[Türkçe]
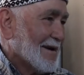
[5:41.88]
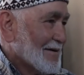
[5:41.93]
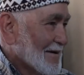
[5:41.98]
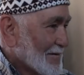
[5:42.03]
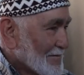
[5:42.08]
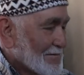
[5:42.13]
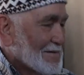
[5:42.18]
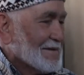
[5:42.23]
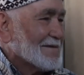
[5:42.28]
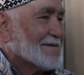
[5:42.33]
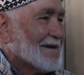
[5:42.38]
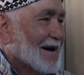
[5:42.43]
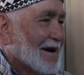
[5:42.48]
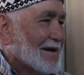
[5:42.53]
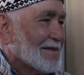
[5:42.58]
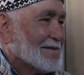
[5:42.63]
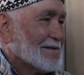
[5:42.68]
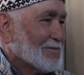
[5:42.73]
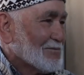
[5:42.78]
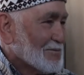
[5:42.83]
Biz de
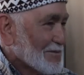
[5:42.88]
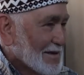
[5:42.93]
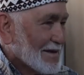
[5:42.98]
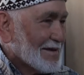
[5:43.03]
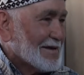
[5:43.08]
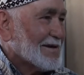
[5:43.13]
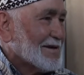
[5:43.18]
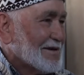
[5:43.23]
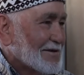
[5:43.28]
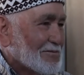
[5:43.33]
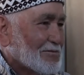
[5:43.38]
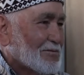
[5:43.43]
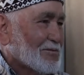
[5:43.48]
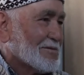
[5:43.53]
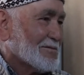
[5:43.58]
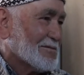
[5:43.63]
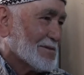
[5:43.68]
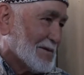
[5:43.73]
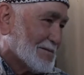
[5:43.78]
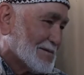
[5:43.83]
aldık bunu iyi
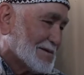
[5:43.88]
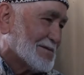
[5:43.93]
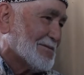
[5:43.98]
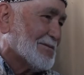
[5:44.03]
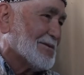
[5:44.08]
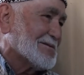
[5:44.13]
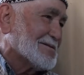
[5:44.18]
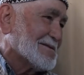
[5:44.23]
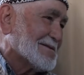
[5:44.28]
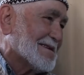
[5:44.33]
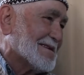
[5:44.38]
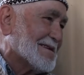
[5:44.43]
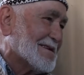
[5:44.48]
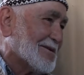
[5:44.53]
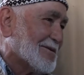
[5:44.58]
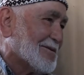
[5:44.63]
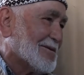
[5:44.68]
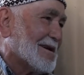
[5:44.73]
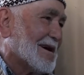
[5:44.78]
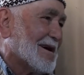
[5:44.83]
bu da bizim olsun dedik
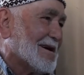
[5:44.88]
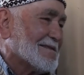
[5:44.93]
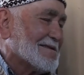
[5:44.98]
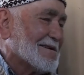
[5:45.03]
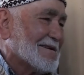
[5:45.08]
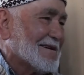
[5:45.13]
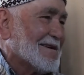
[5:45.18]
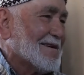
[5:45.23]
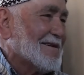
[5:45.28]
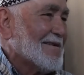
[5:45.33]
öyle aldık.